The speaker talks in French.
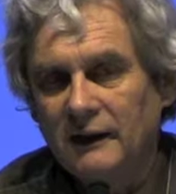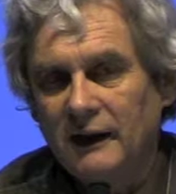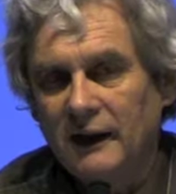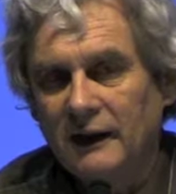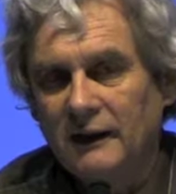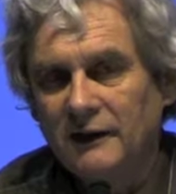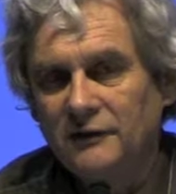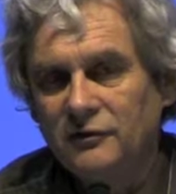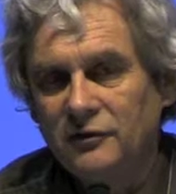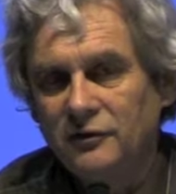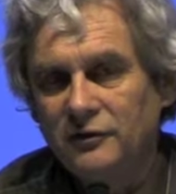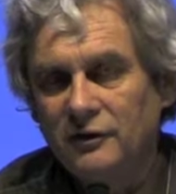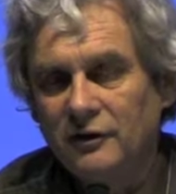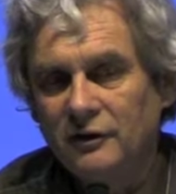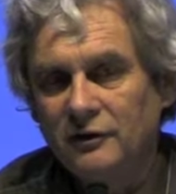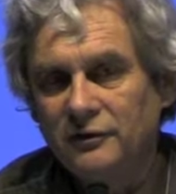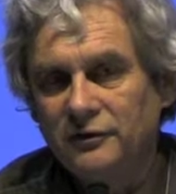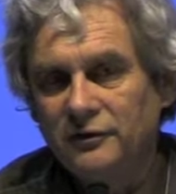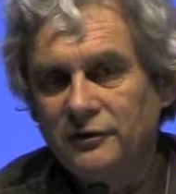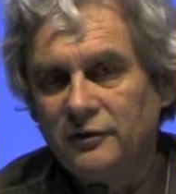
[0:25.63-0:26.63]
la,
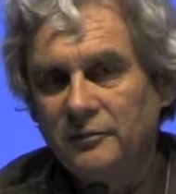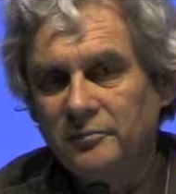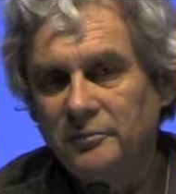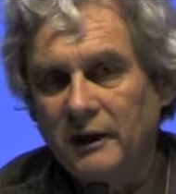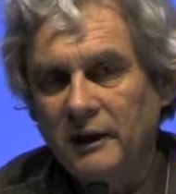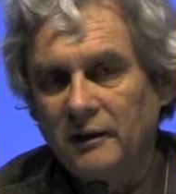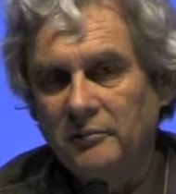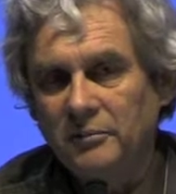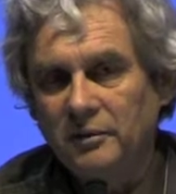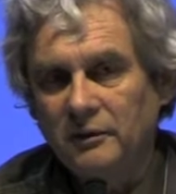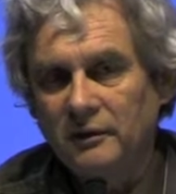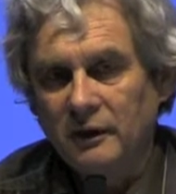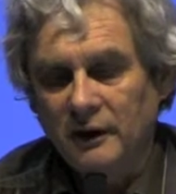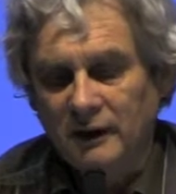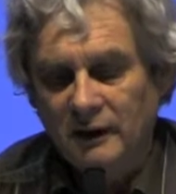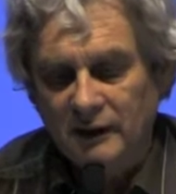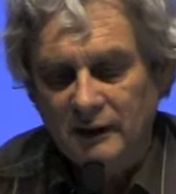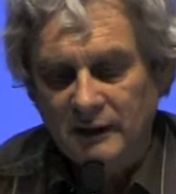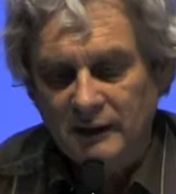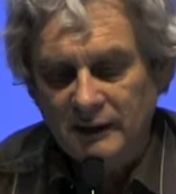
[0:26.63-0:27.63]
résonance par rapport
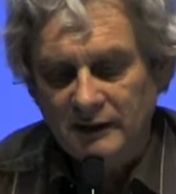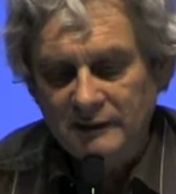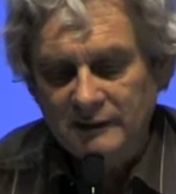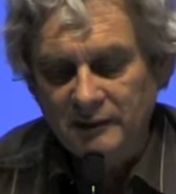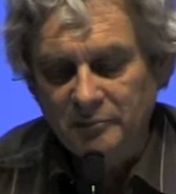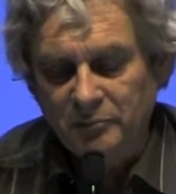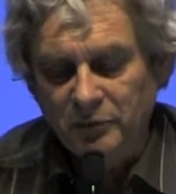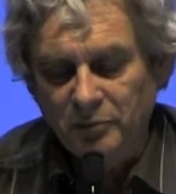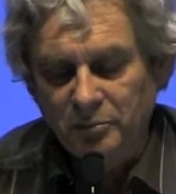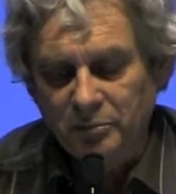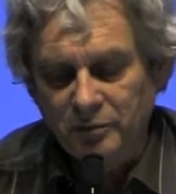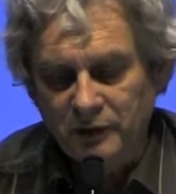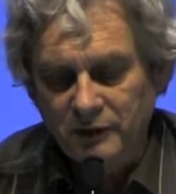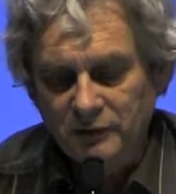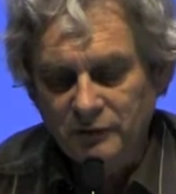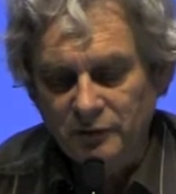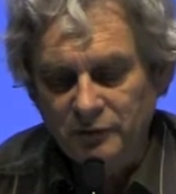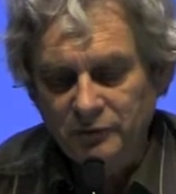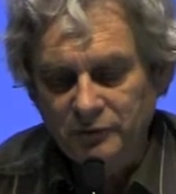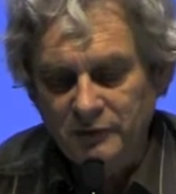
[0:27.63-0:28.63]
à, tes propos
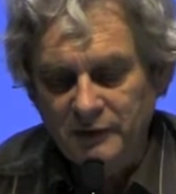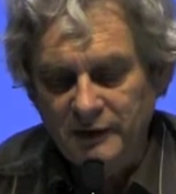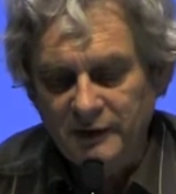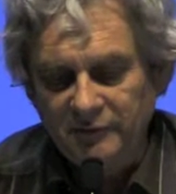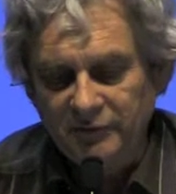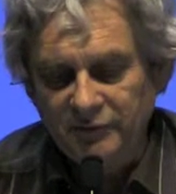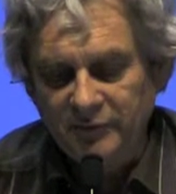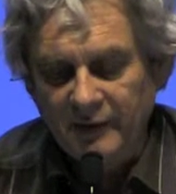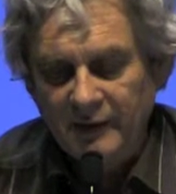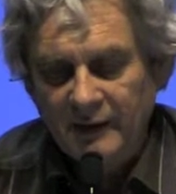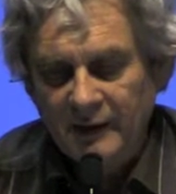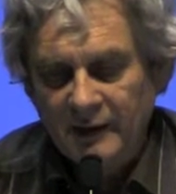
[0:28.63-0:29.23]
introductifs.